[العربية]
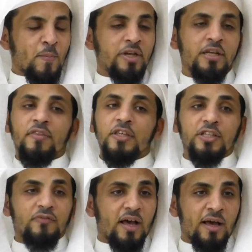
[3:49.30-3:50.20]
من الذي
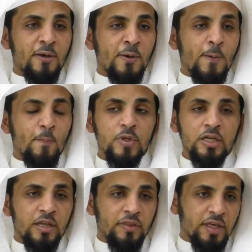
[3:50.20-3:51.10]
شفاه من
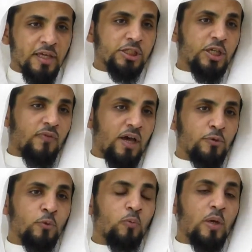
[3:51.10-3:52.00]
الذي كشف
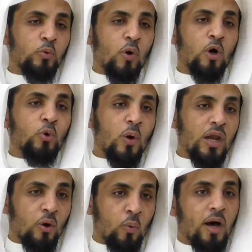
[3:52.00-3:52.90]
عنه بلواه
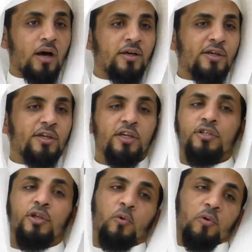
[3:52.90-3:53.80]
ولأواه
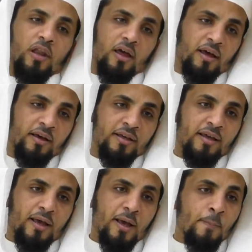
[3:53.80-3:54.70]
إنه الله
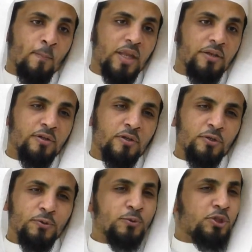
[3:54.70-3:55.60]
أمن
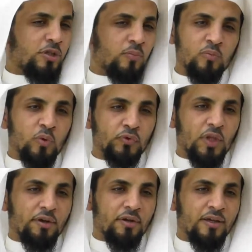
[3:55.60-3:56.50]
يجيب
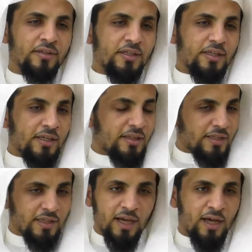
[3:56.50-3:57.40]
المضطر
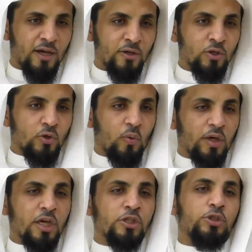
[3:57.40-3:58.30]
إذا دعاه
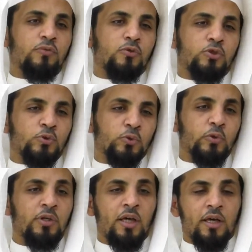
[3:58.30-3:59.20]
ويكشف السوء